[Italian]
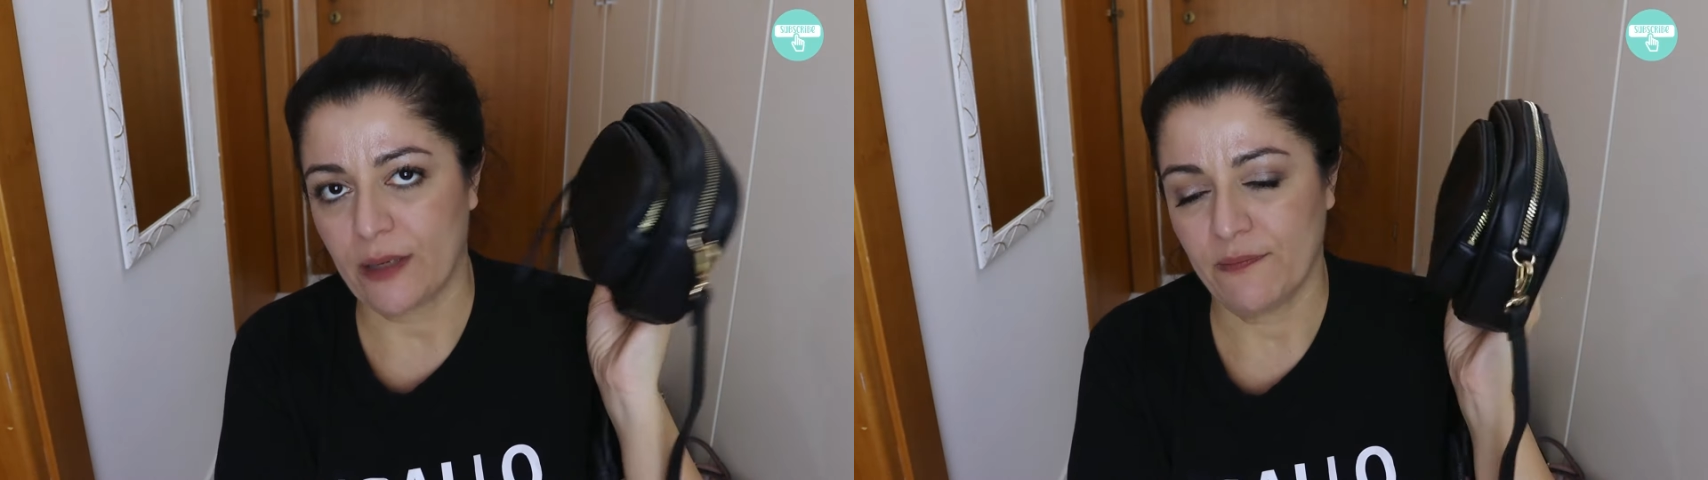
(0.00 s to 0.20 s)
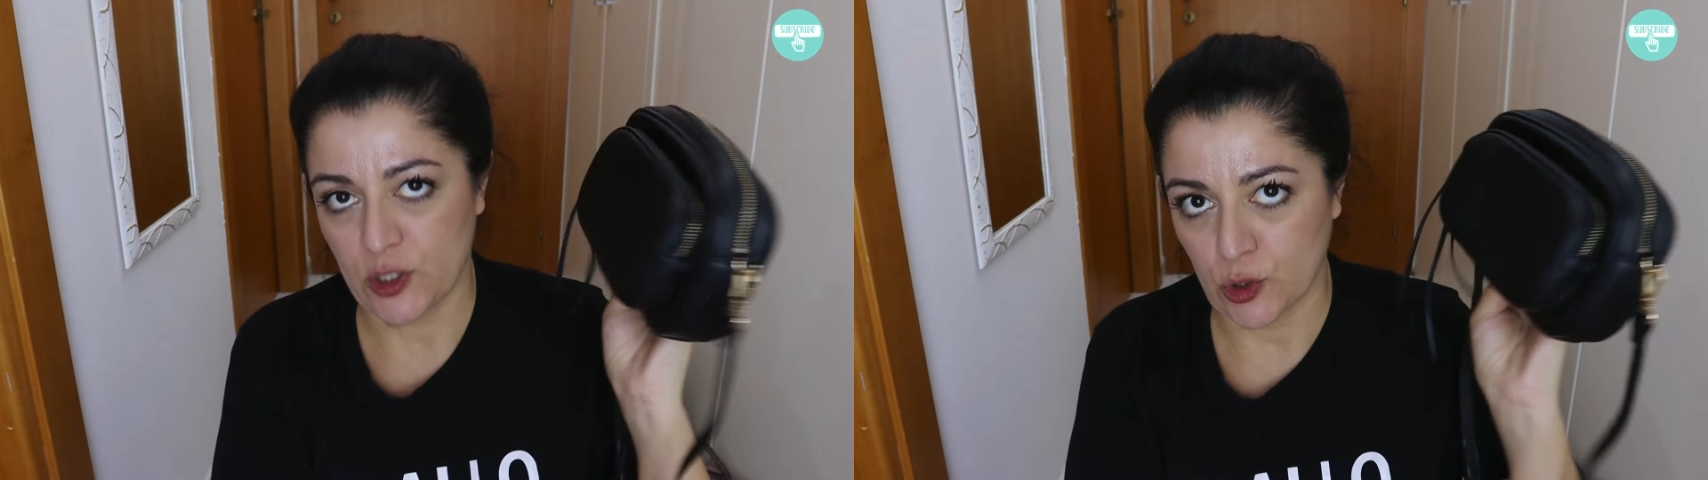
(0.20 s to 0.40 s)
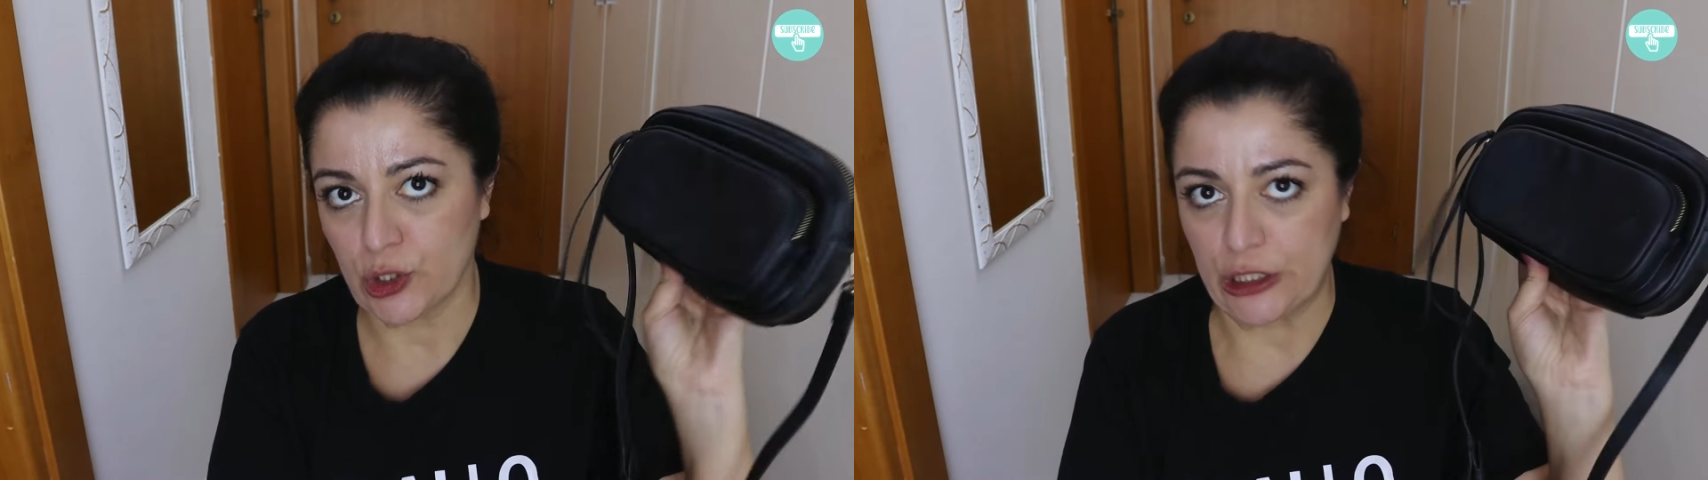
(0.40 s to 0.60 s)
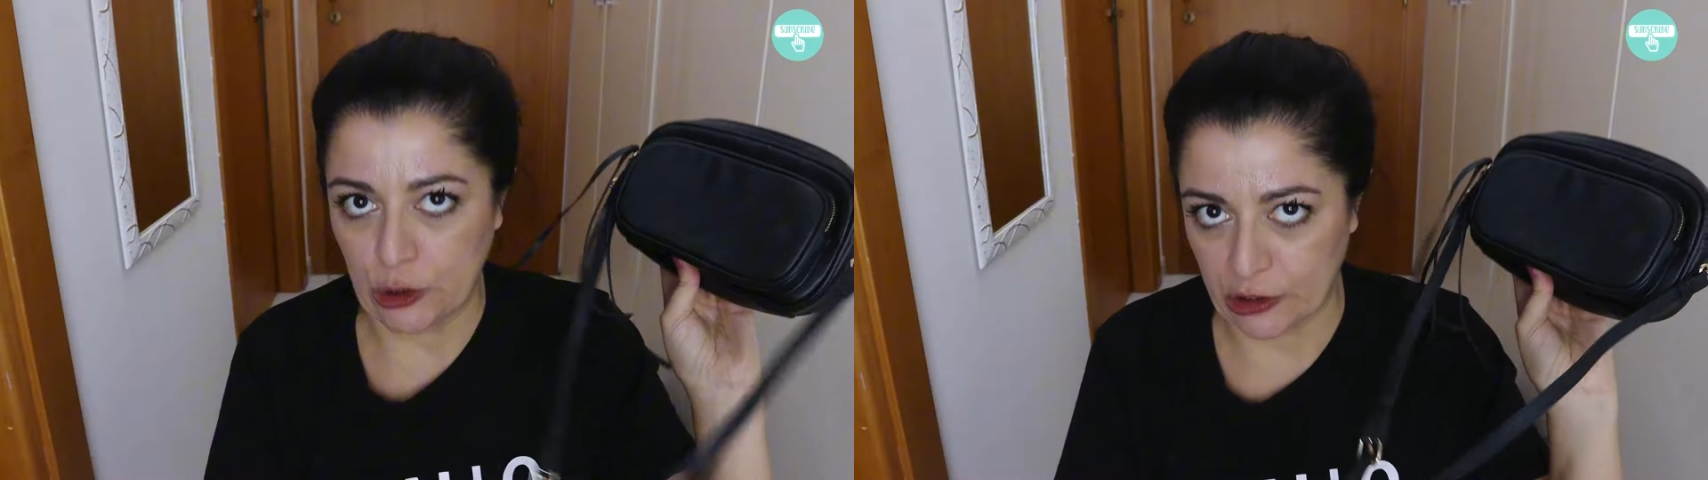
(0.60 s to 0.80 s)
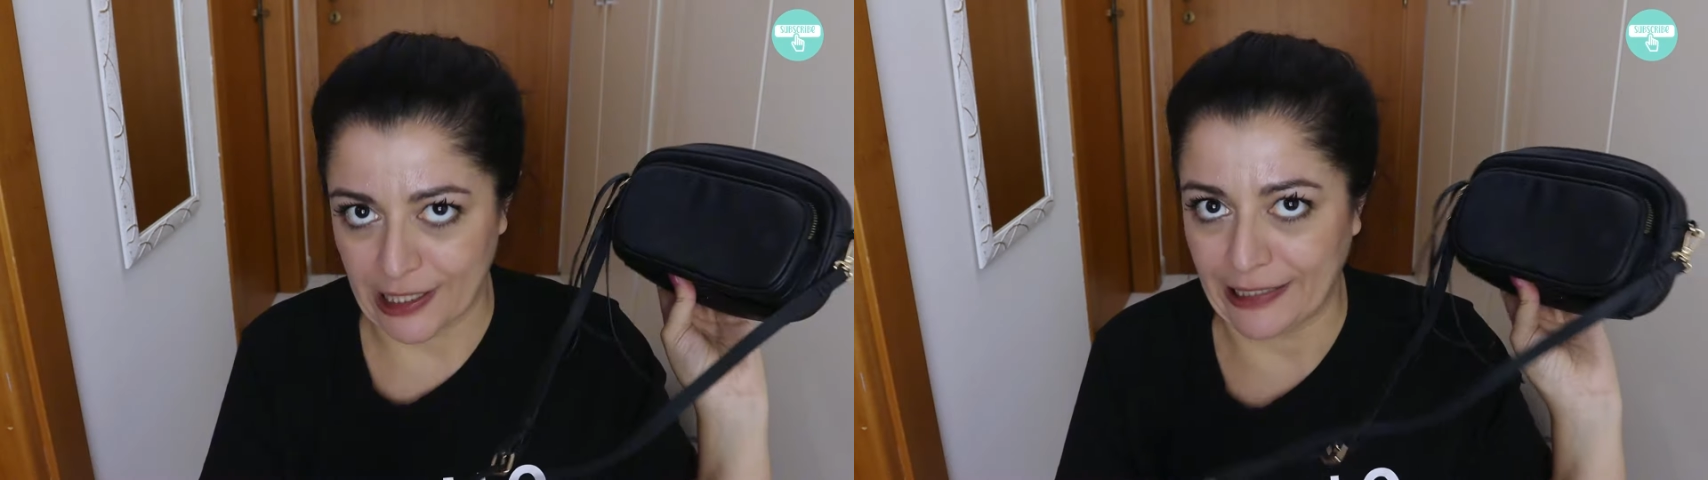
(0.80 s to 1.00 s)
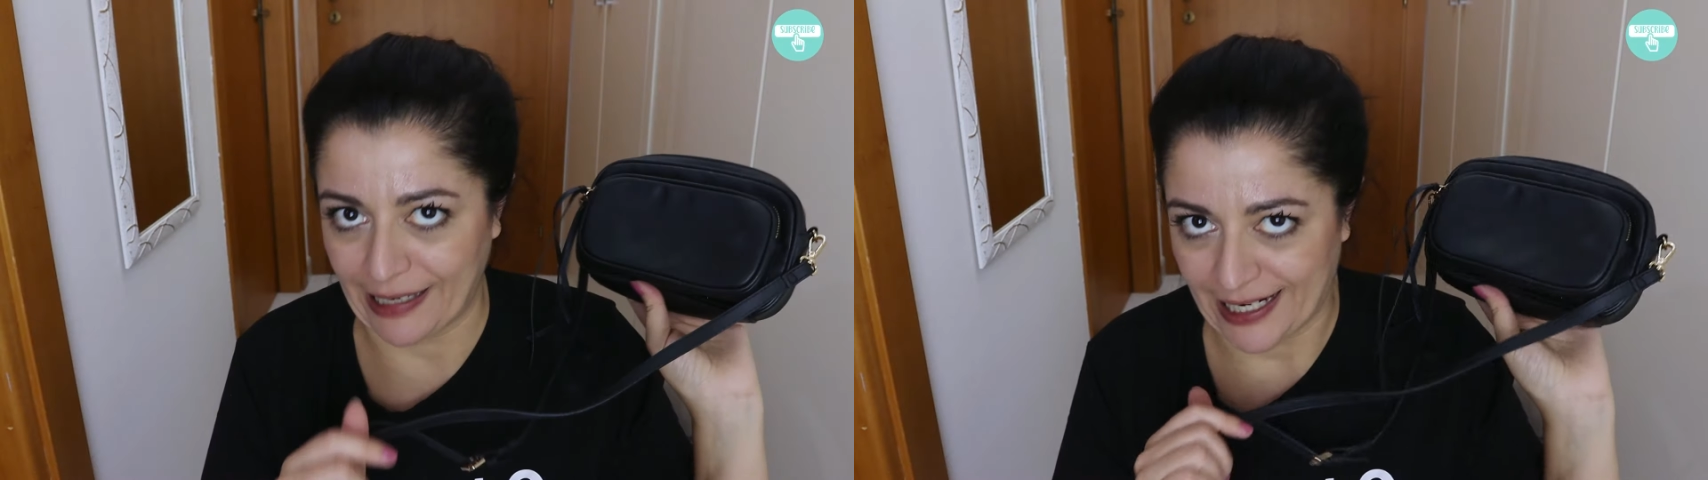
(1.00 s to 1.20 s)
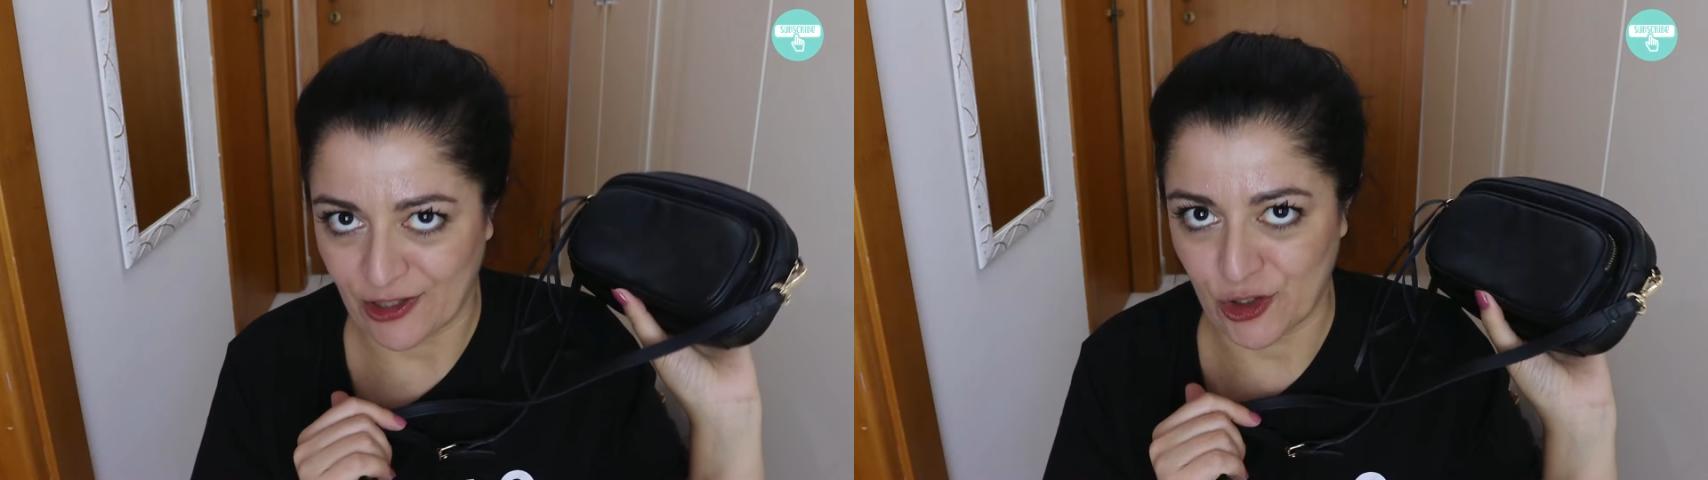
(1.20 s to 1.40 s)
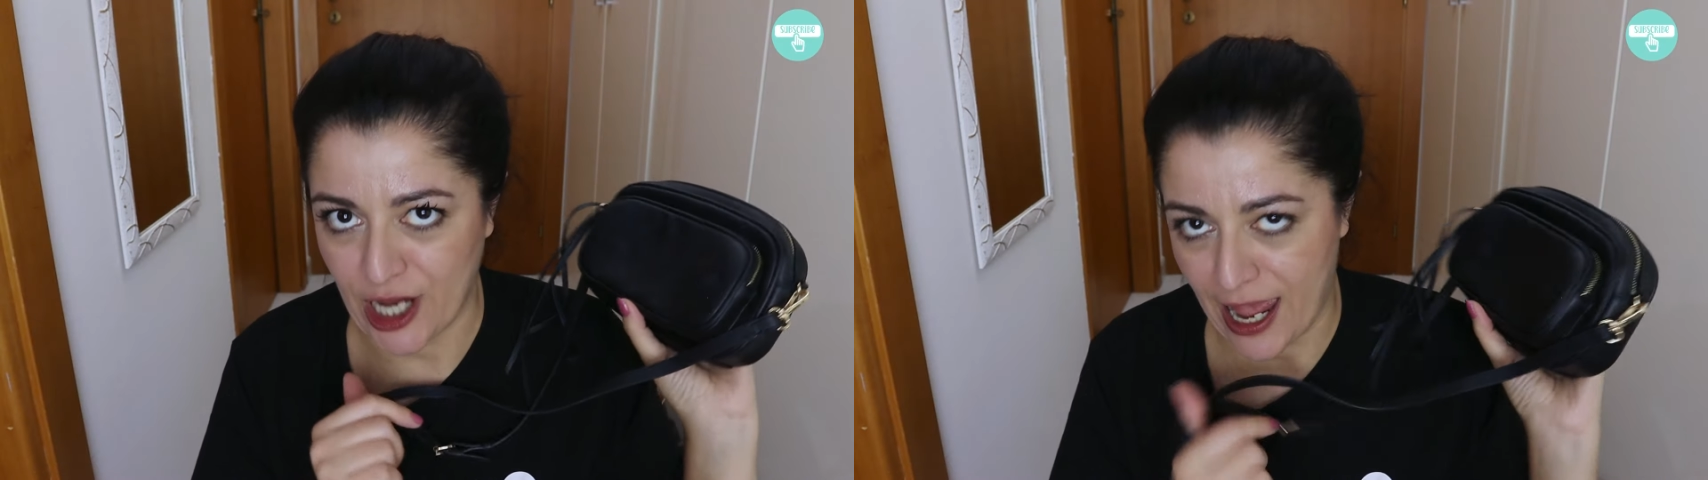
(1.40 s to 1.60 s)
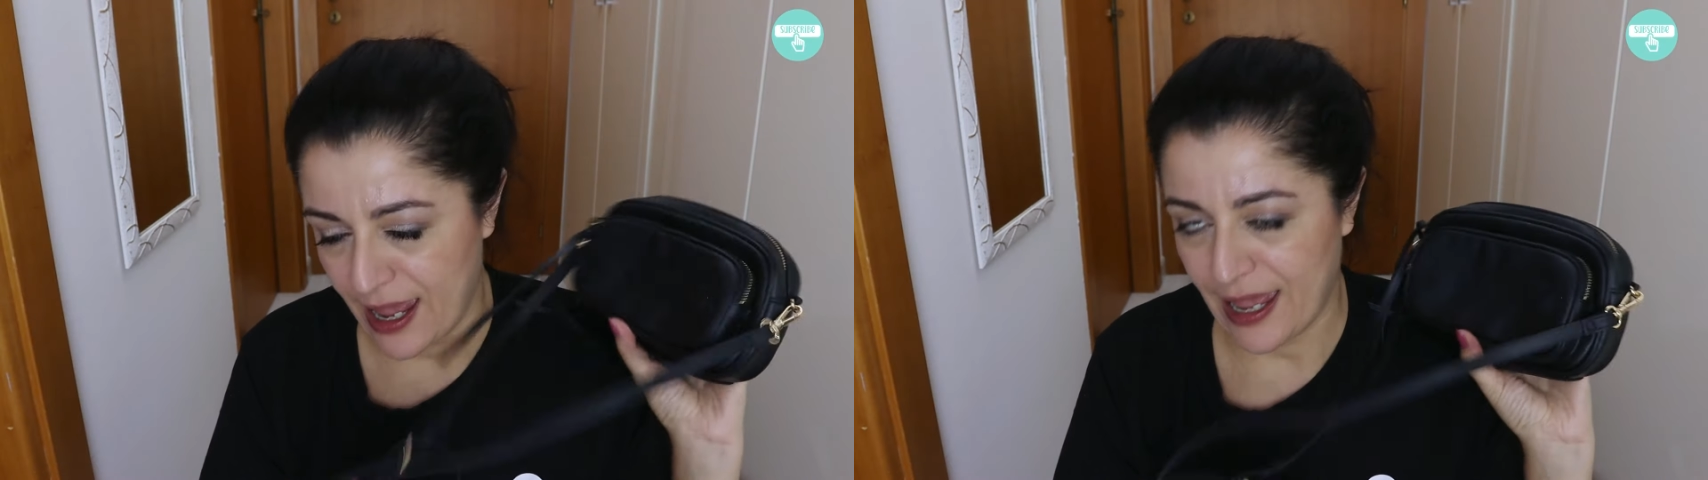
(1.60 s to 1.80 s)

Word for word: che mi sono ricordata che c'è,